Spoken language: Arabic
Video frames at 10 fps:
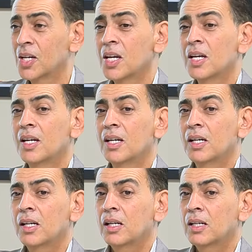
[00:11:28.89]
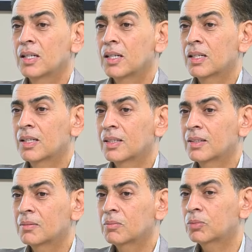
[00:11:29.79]
حلو
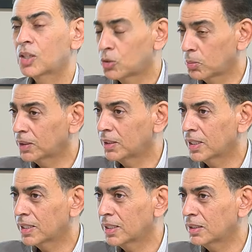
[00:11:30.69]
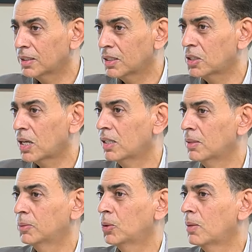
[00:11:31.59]
أه تجربة الكاريكاتير تشارلي
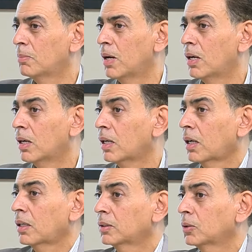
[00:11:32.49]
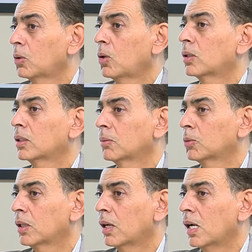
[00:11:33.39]
ابدو لما قررت انه الحرية
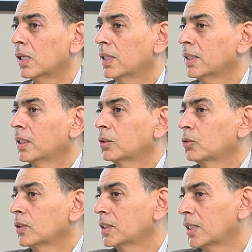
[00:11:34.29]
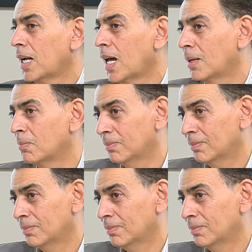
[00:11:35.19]
مطلقة كادت أن تفجر العالم